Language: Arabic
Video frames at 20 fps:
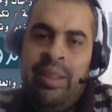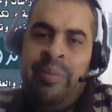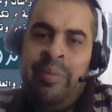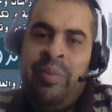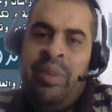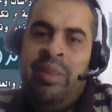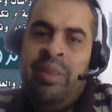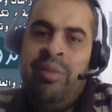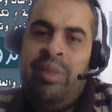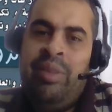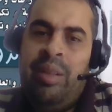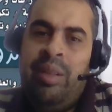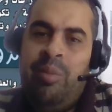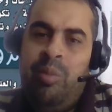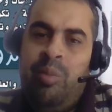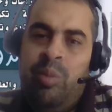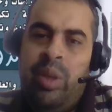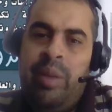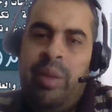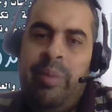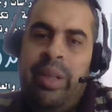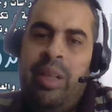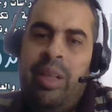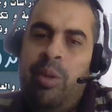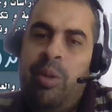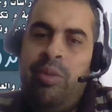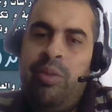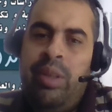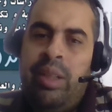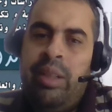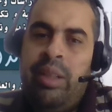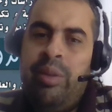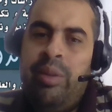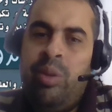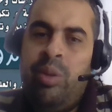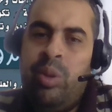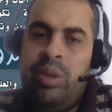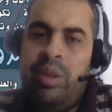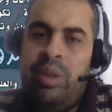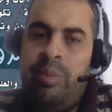فالمبرمج اللي بيفعل على
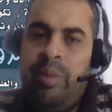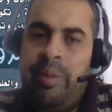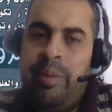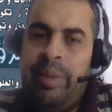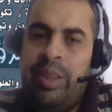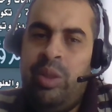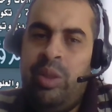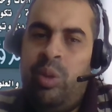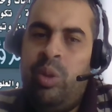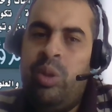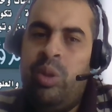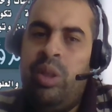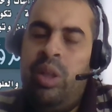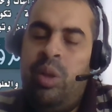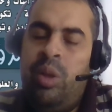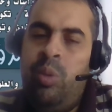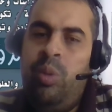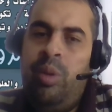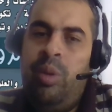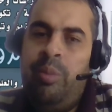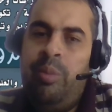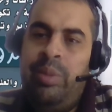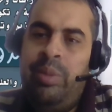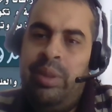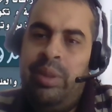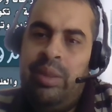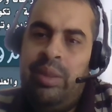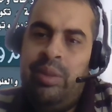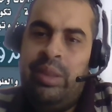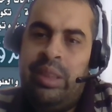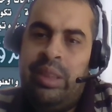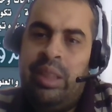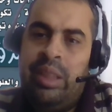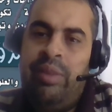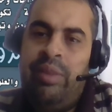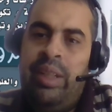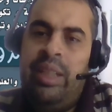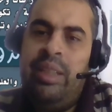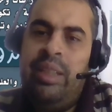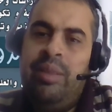رخصة البرمجات الحرة هو
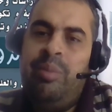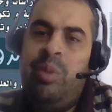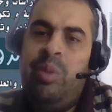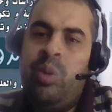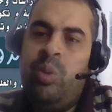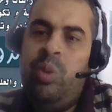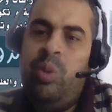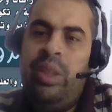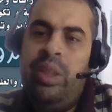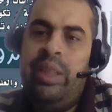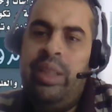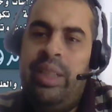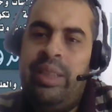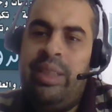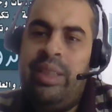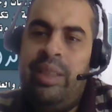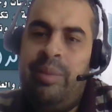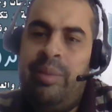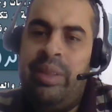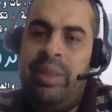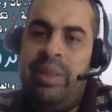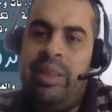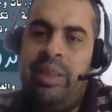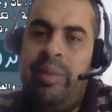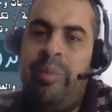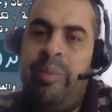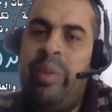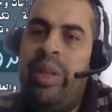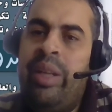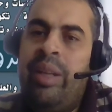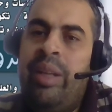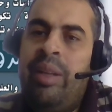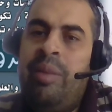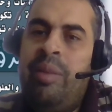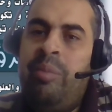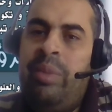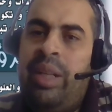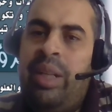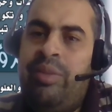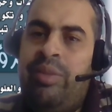بيستفاد من كل الناس اللي بتكتب
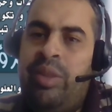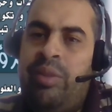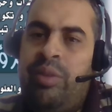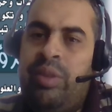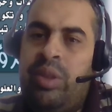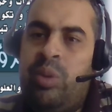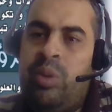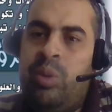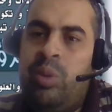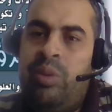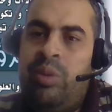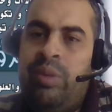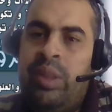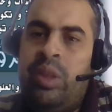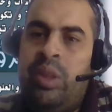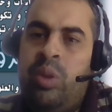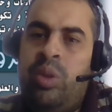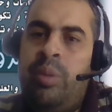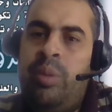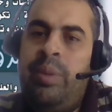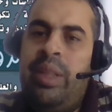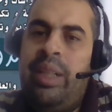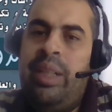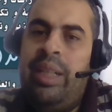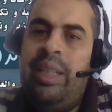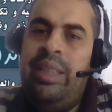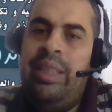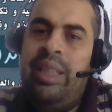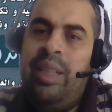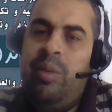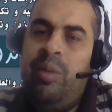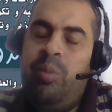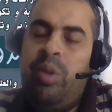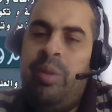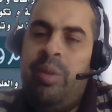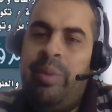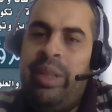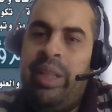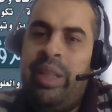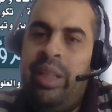معاه في شفره الكود فهي تعتبر جنه
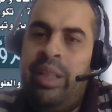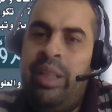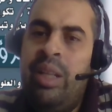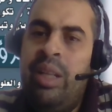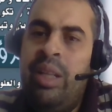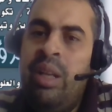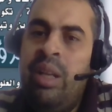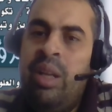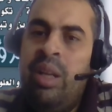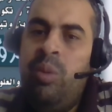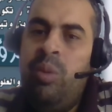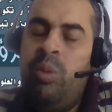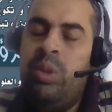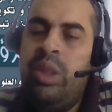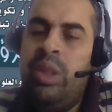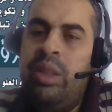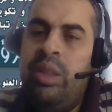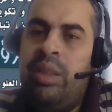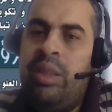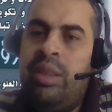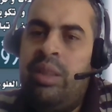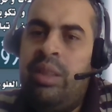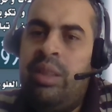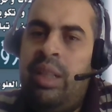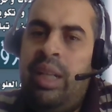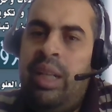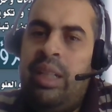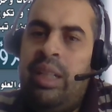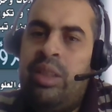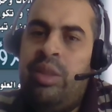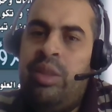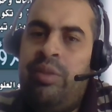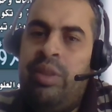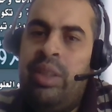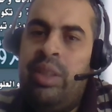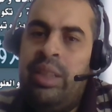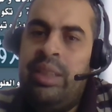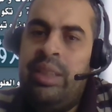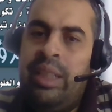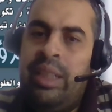للمبرمجين وتقدر تطلع على شفرات
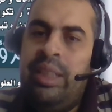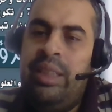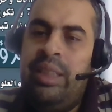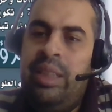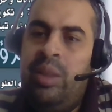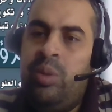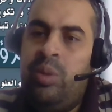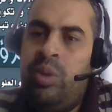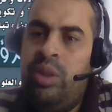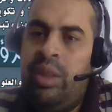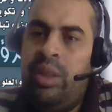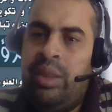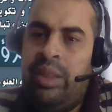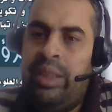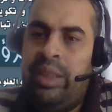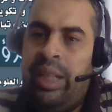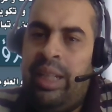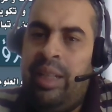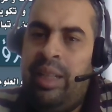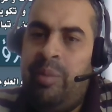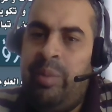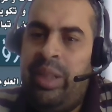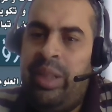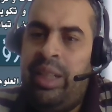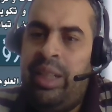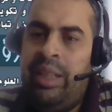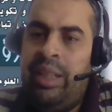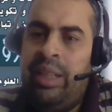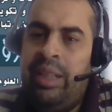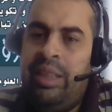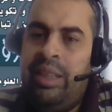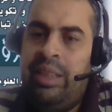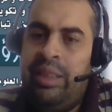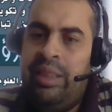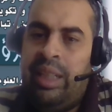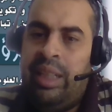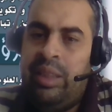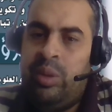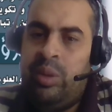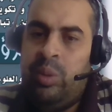كتير جدا وتقدر تتعلم منها اللي انت عايزه